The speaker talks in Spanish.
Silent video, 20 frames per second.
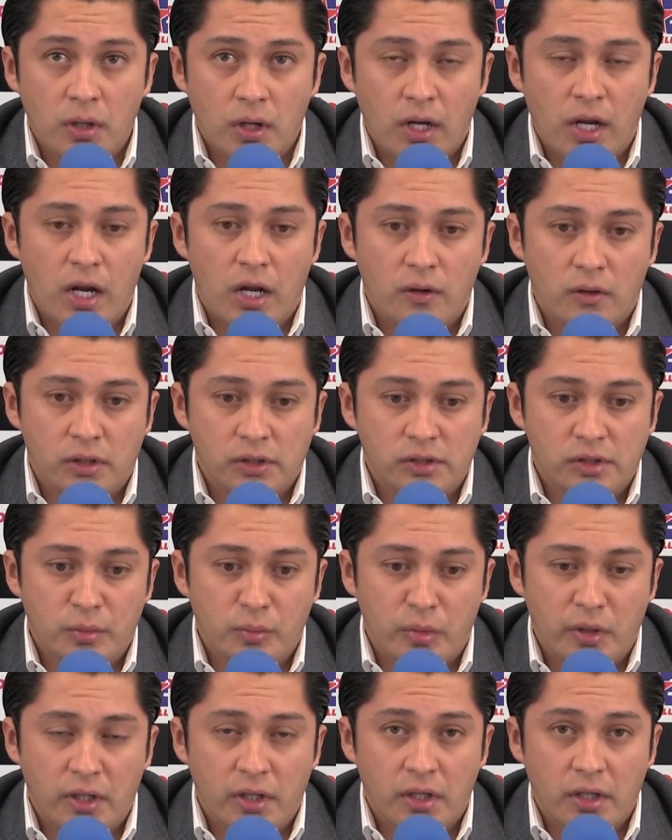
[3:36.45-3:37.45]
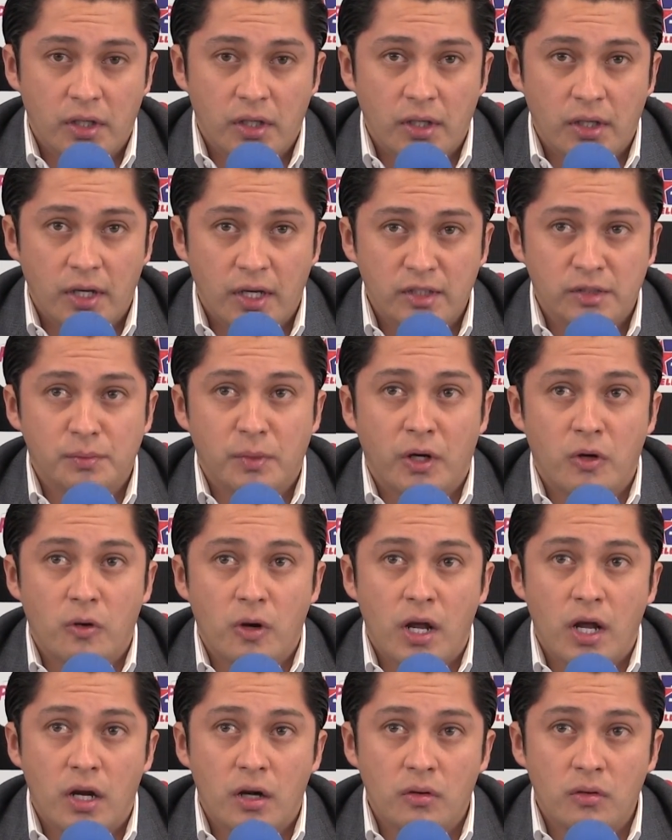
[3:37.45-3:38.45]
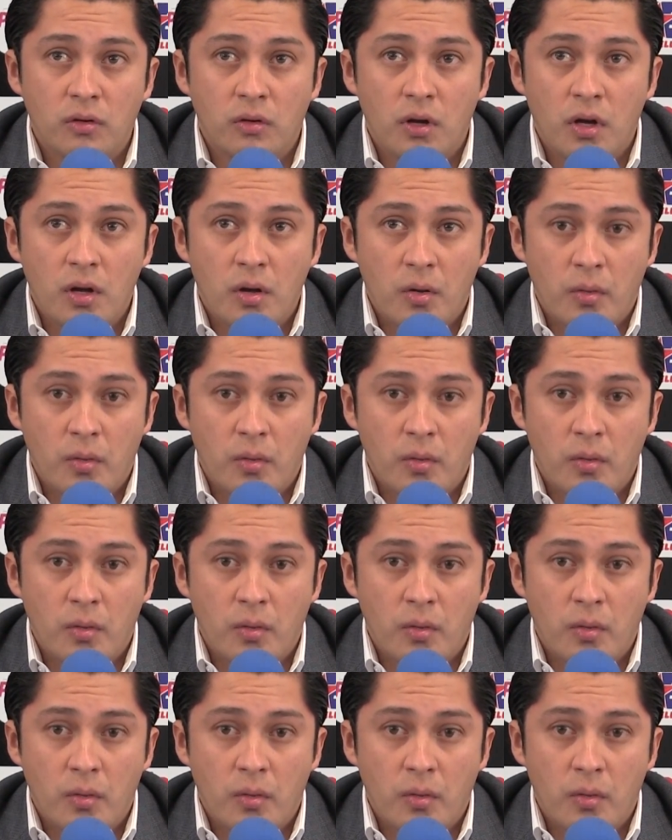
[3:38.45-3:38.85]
Claro que siempre es mejorar, ¿no?